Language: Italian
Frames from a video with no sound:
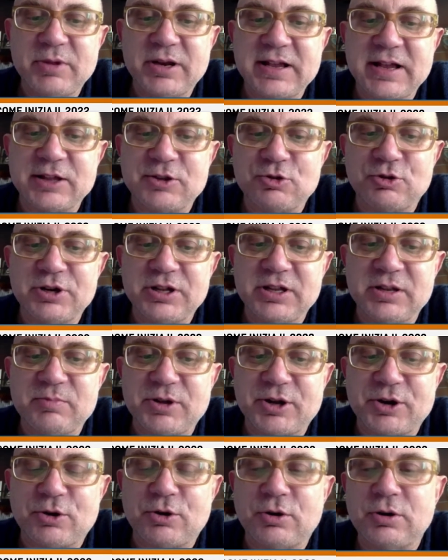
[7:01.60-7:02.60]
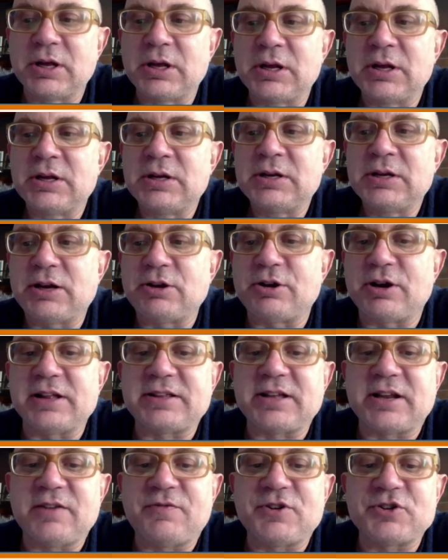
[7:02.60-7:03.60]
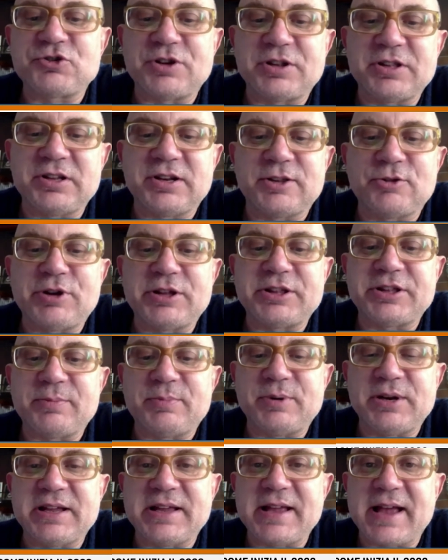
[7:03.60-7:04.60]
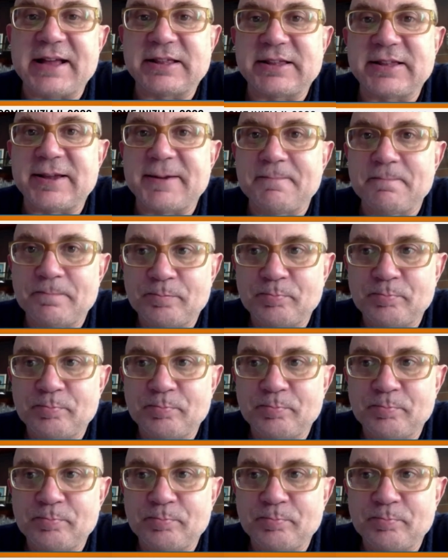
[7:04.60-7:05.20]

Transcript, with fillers: mercato libero, mm. allora le tariffe sono addirittura triplicate.